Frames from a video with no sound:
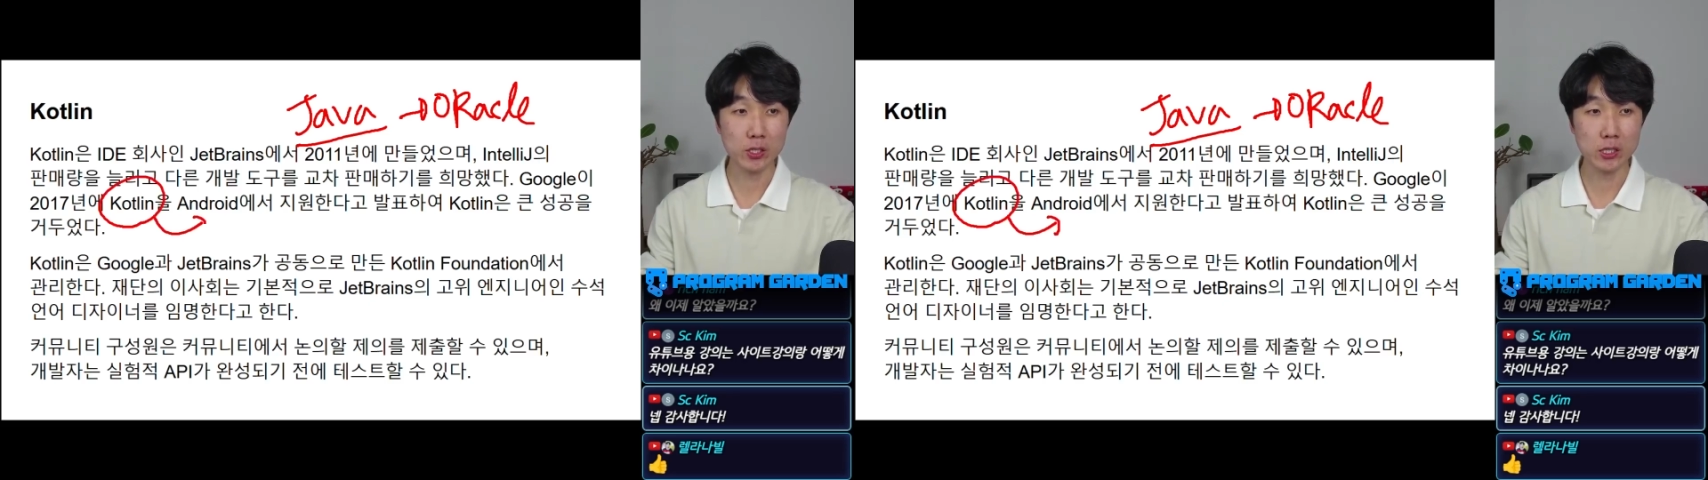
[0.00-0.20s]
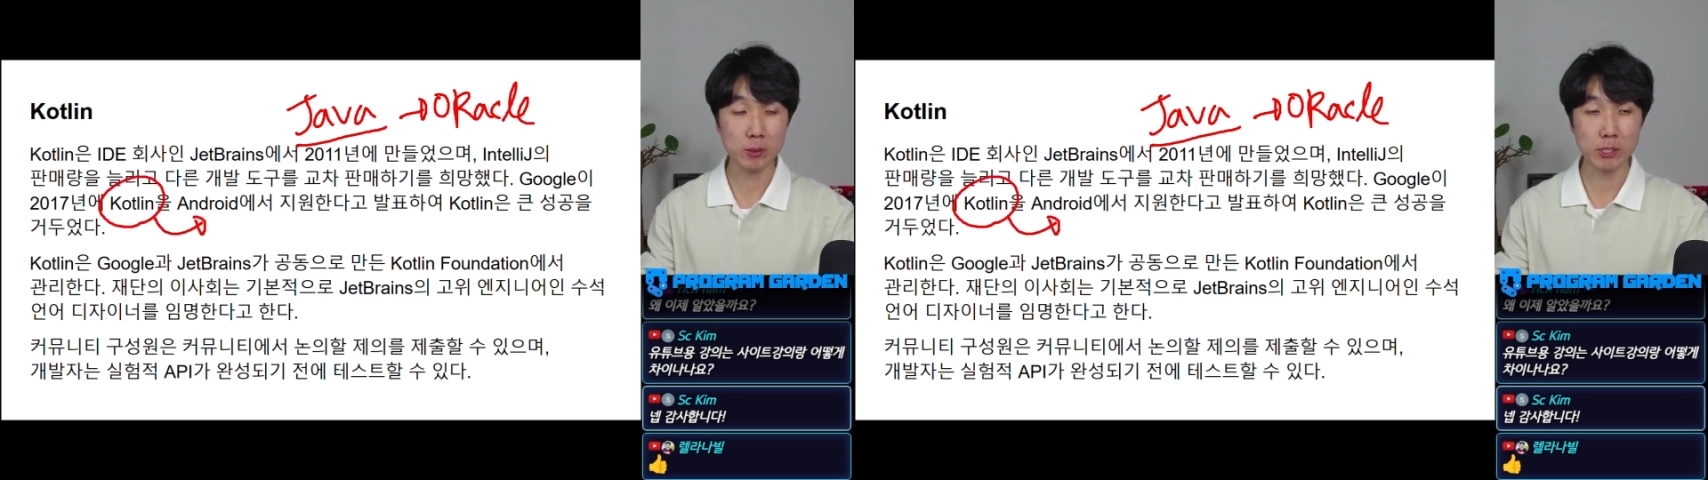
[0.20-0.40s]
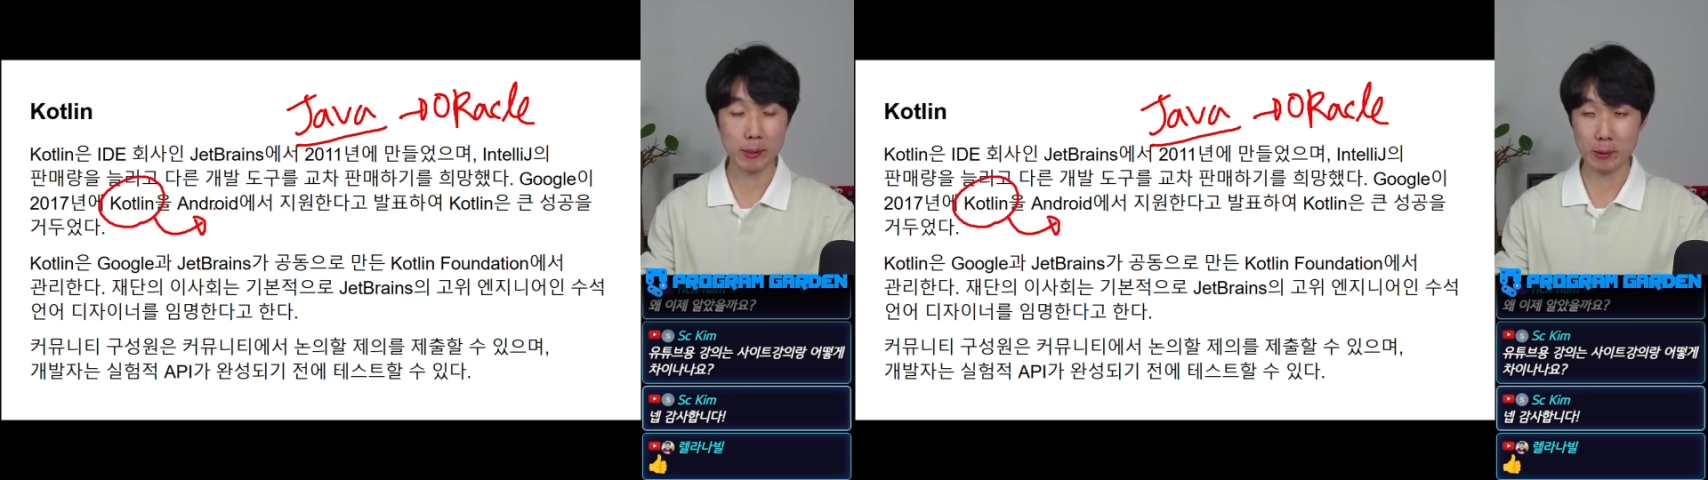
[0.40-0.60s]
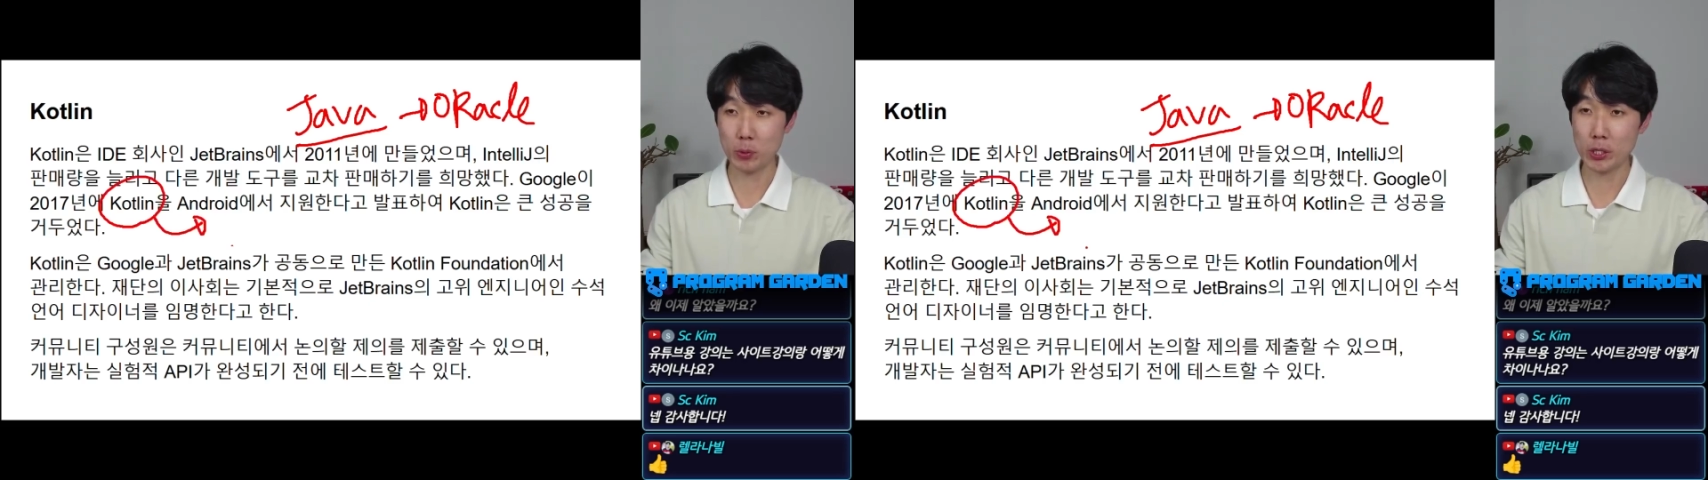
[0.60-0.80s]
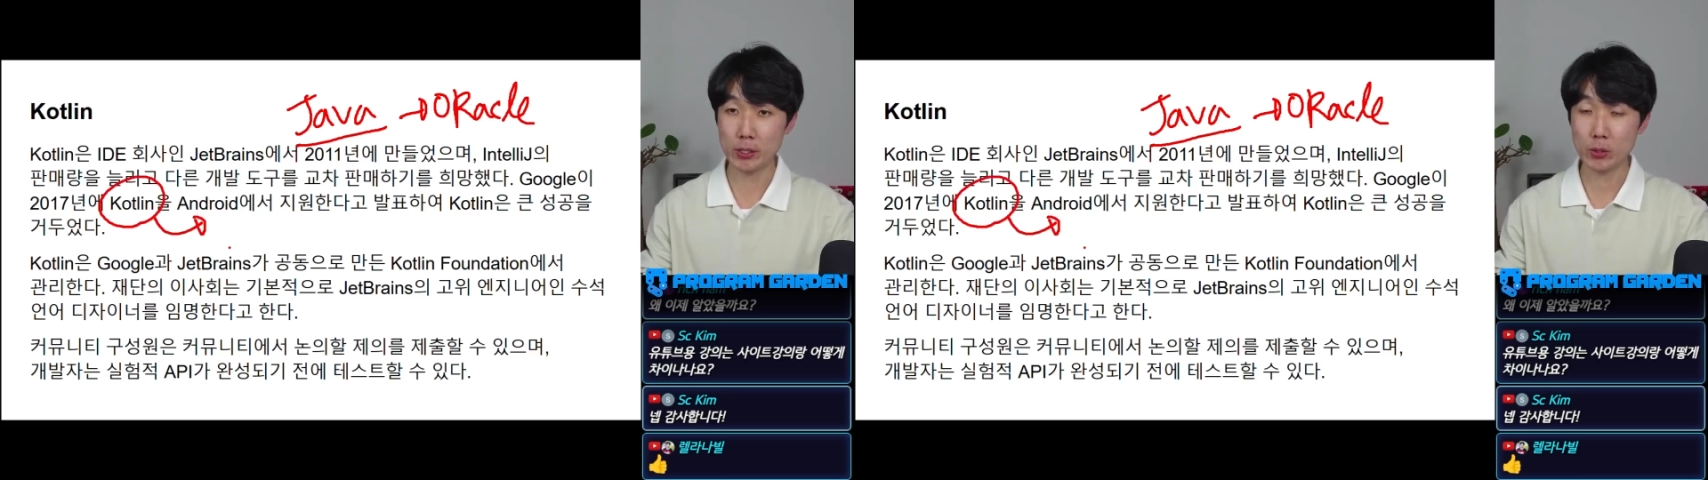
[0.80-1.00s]
지금
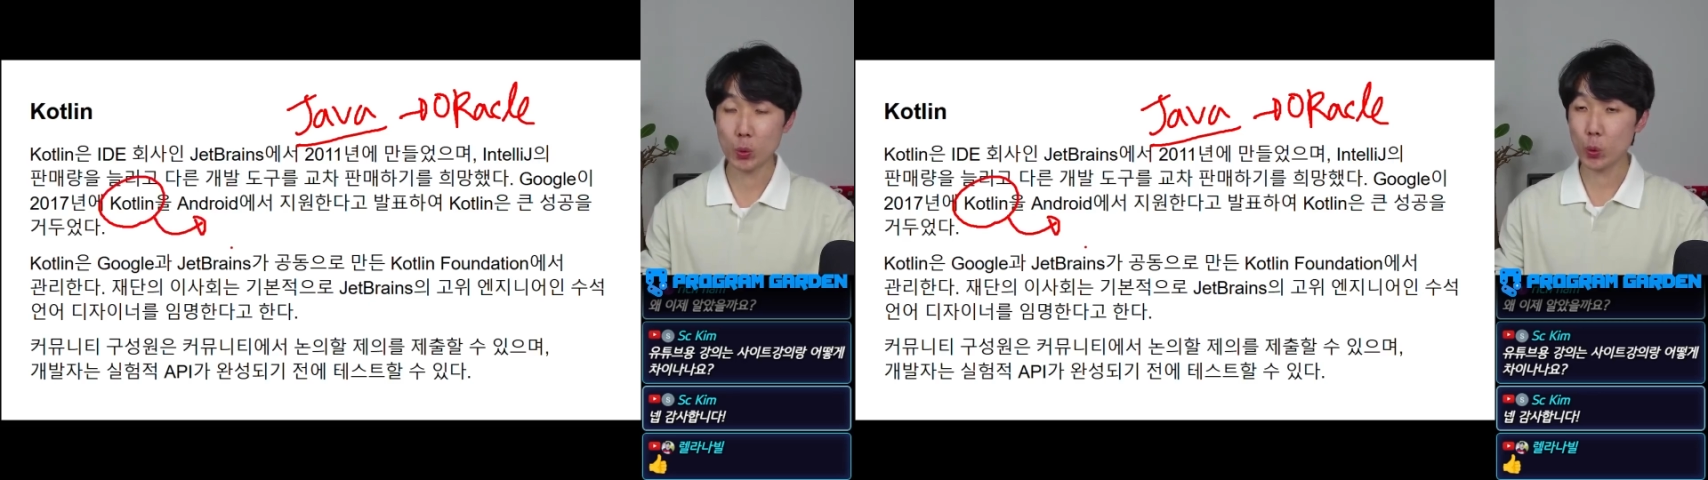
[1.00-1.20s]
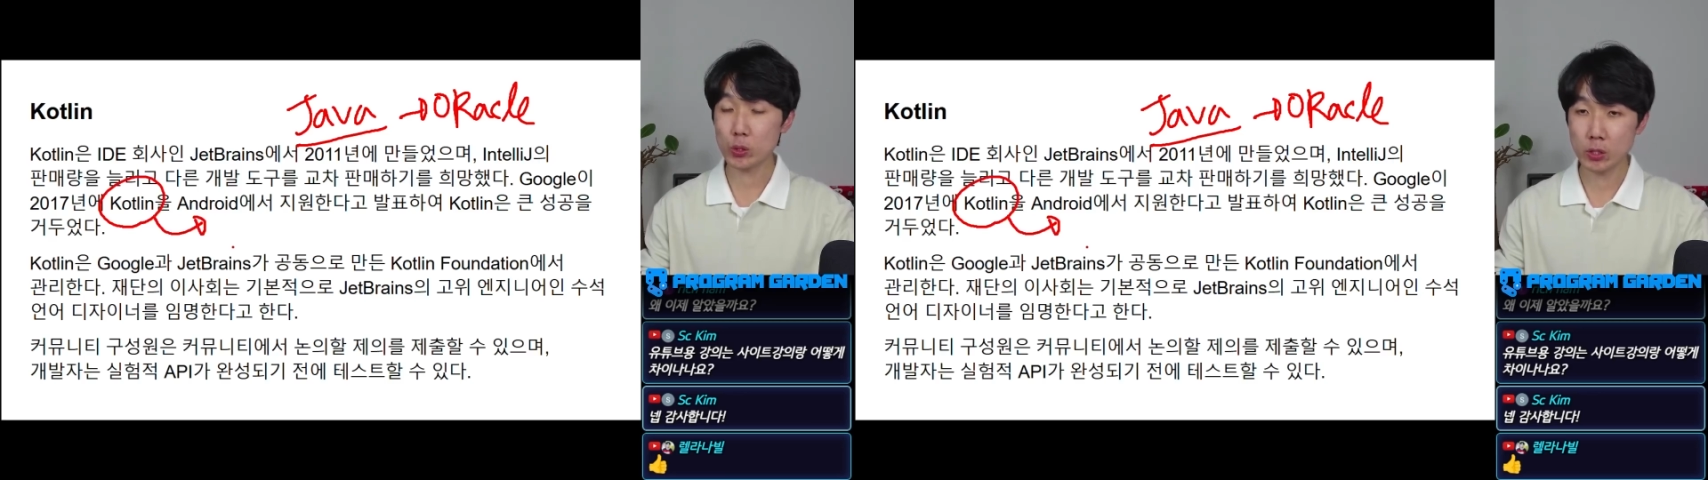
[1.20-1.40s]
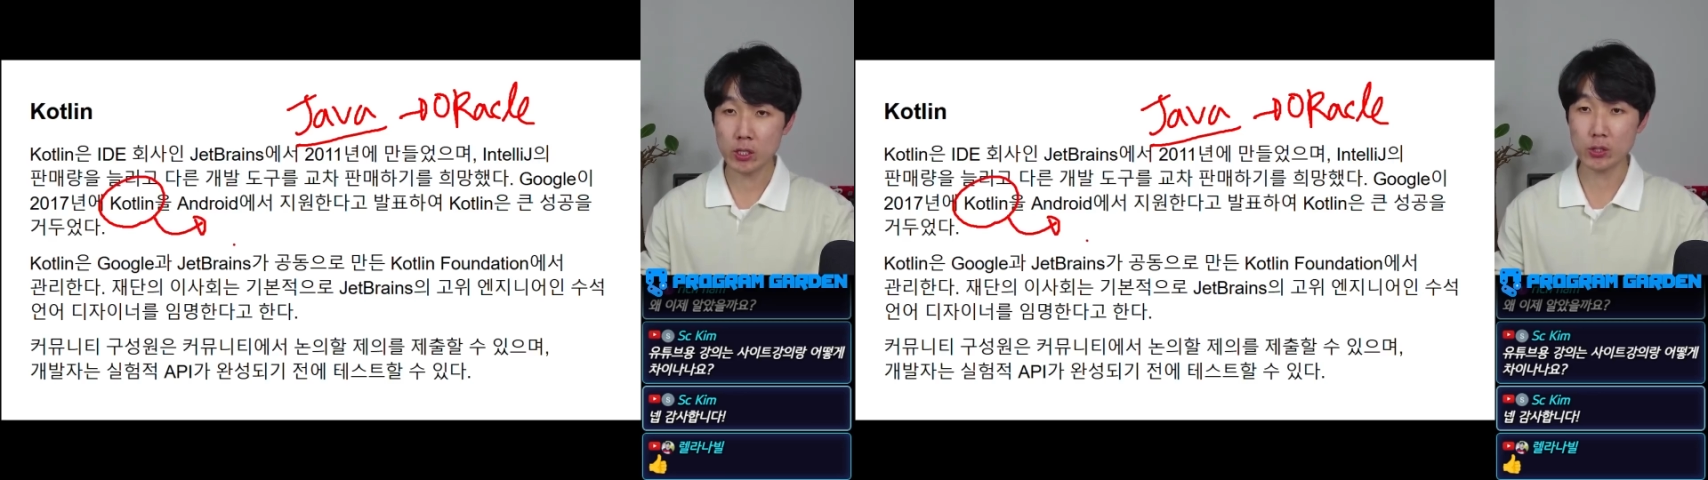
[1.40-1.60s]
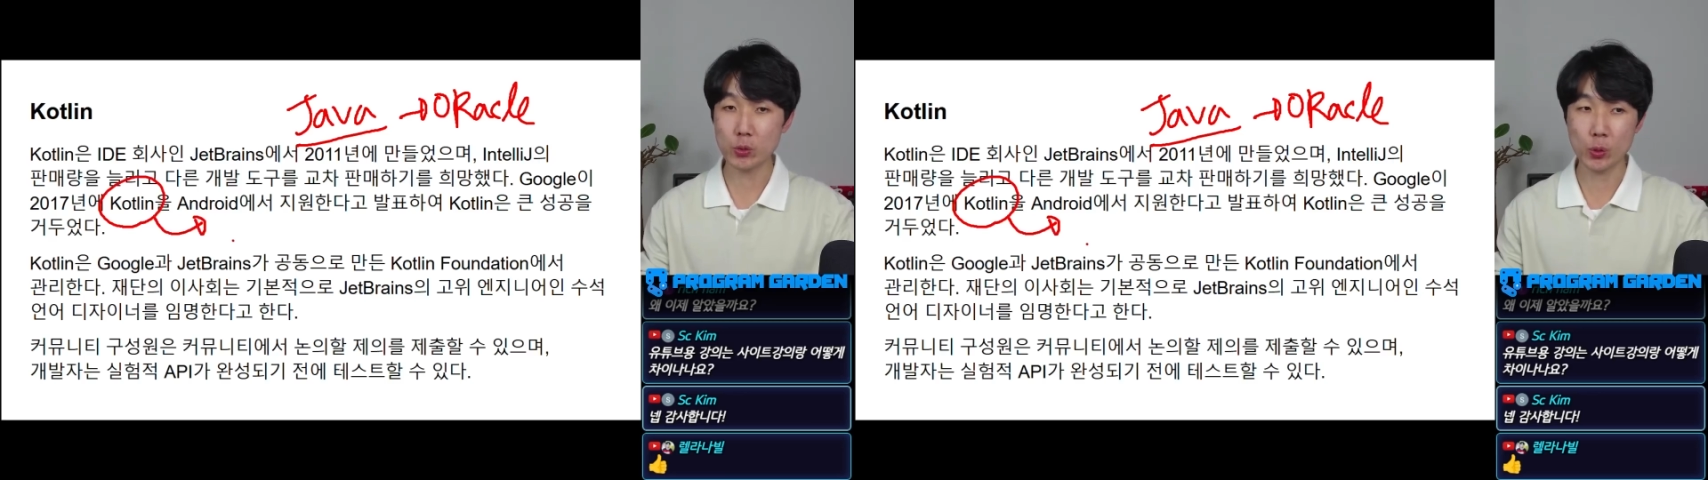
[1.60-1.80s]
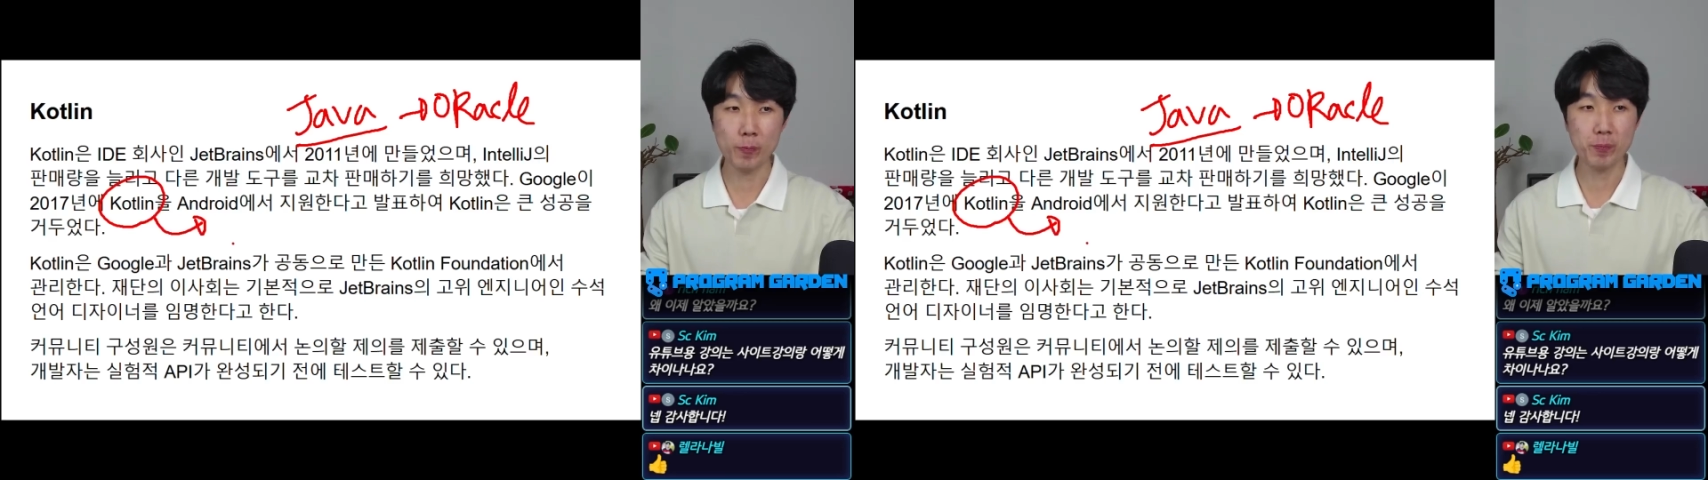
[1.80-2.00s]
자바보다는 코틀린으로